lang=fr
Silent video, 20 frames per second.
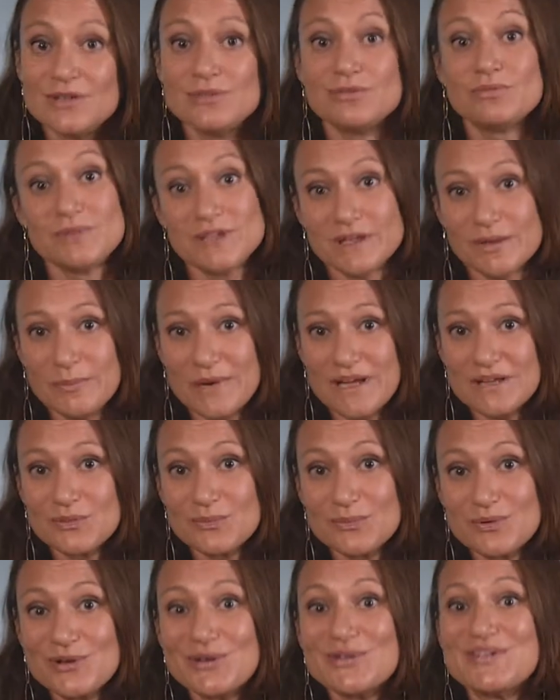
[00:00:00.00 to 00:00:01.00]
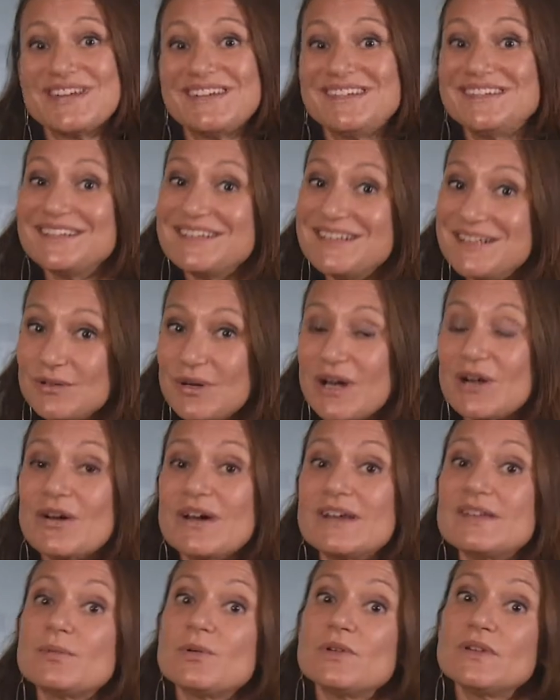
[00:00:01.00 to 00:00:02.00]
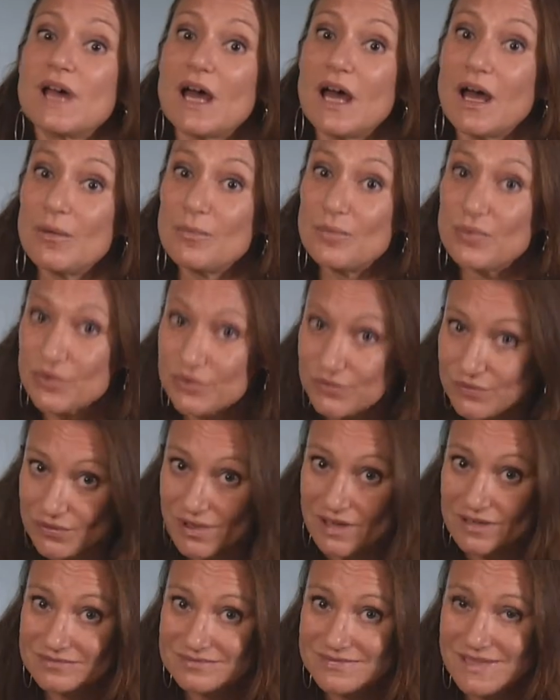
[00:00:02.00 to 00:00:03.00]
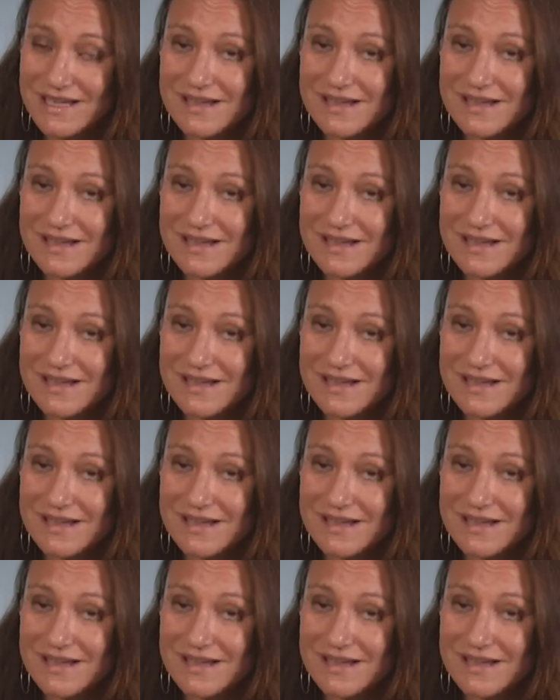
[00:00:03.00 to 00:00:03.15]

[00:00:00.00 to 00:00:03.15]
N'oubliez pas non plus que cette idée doit correspondre à un besoin.